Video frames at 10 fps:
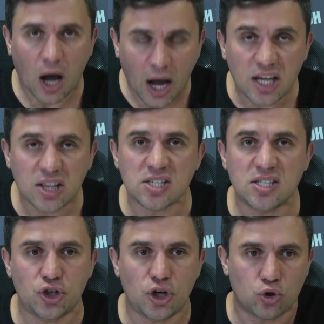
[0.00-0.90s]
А это
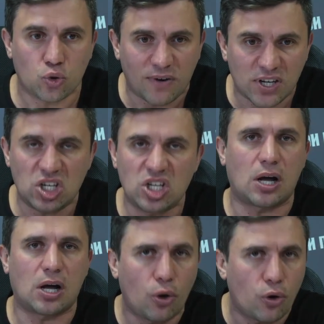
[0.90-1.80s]
означает, что у вас и
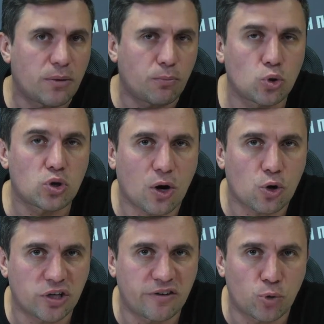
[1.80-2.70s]
налоги будут
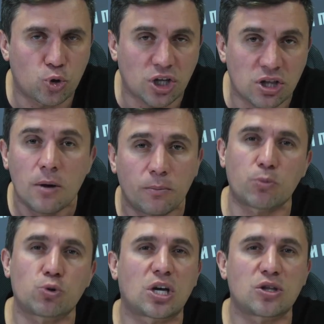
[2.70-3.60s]
хорошие в бюджет,
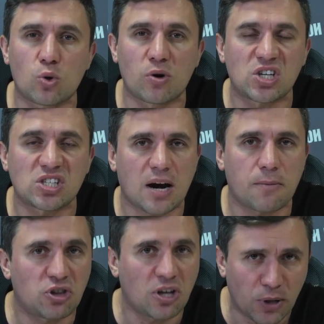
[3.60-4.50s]
потому что от уровня
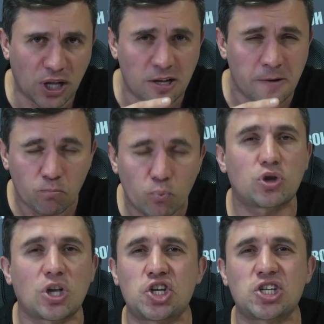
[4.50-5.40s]
заработных плат
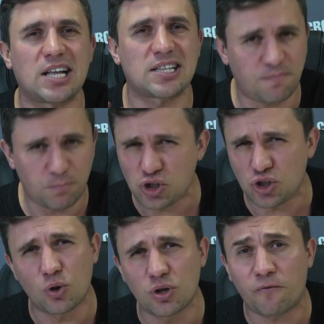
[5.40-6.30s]
будут отчисляться
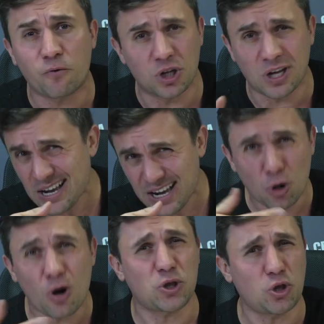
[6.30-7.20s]
пенсионные фонды,
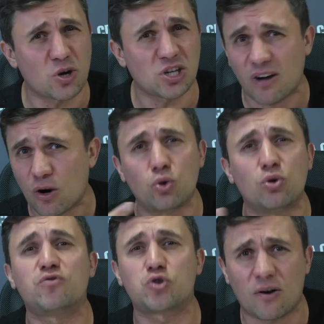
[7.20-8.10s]
которые потом разворуют,
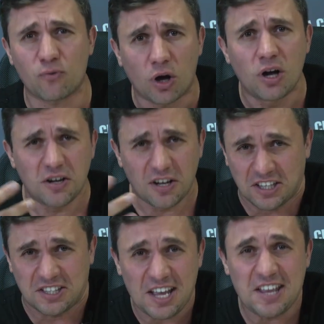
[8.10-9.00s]
но все равно
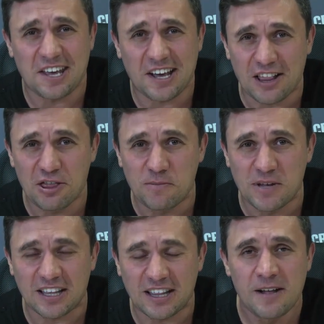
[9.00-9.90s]
это деньги
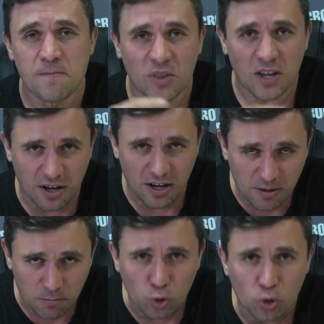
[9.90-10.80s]
экономики, да?
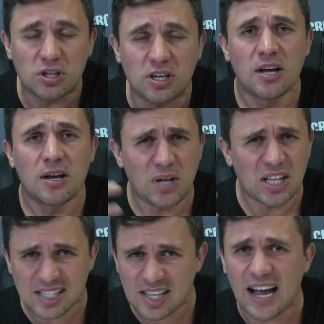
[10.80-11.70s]
Э, будут э,
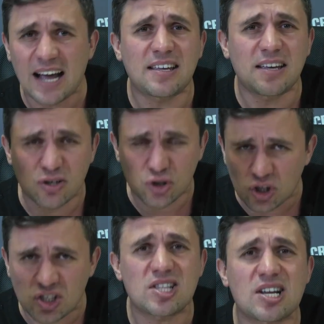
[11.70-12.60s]
медстрахи,
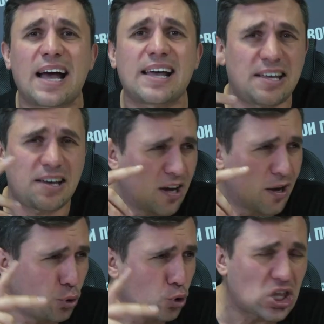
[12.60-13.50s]
соцстрахи,
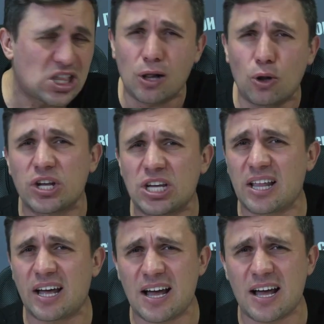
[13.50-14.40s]
будут налоги
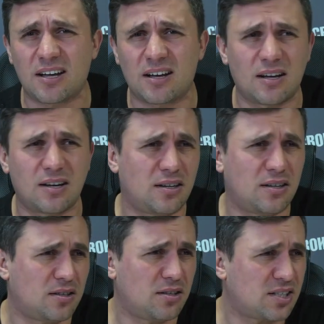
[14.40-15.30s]
на
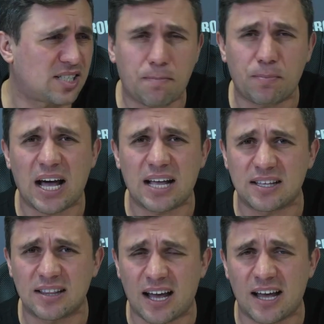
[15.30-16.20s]
э,
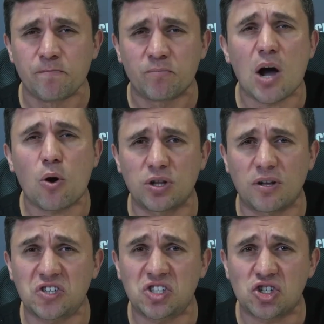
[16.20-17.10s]
зарплаты, на доходы
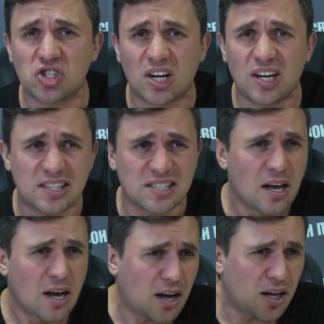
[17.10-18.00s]
физических лиц.
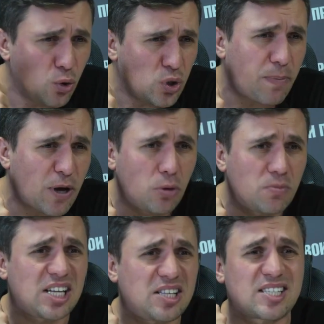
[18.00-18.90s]
люди потом
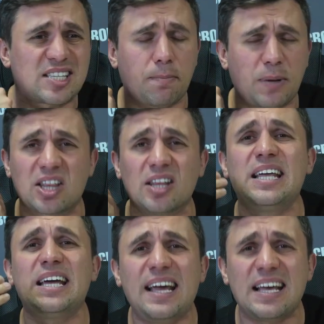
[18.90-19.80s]
с этих зарплат
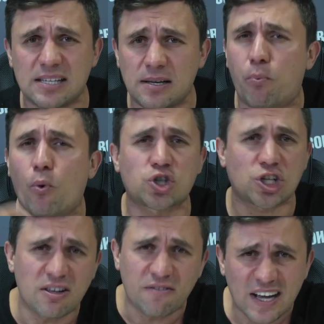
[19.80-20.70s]
НДС и
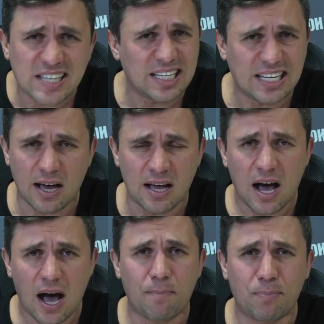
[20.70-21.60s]
пошлины ввозные
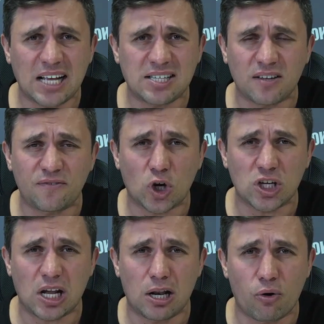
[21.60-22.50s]
оплатят и все
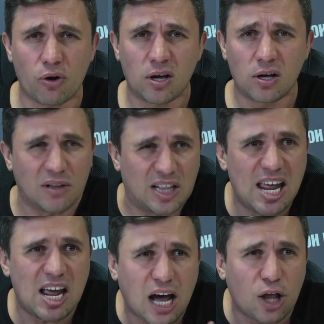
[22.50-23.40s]
остальное.
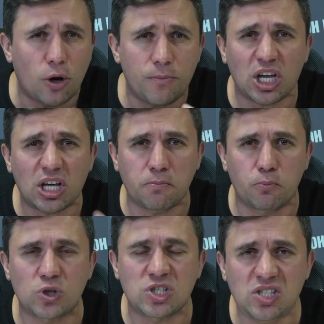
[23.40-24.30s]
Для экономики это
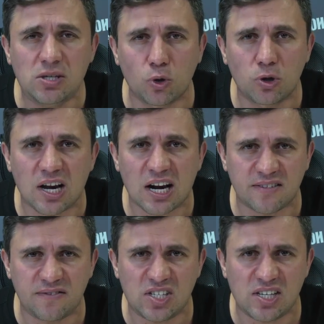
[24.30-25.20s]
будет стимул для
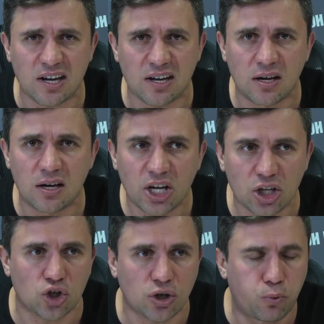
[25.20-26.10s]
развития.
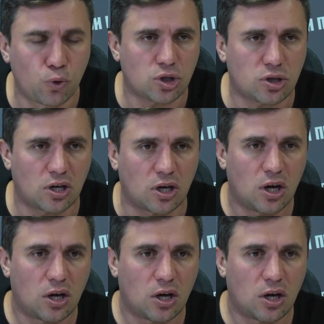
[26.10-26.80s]
Это же будет, но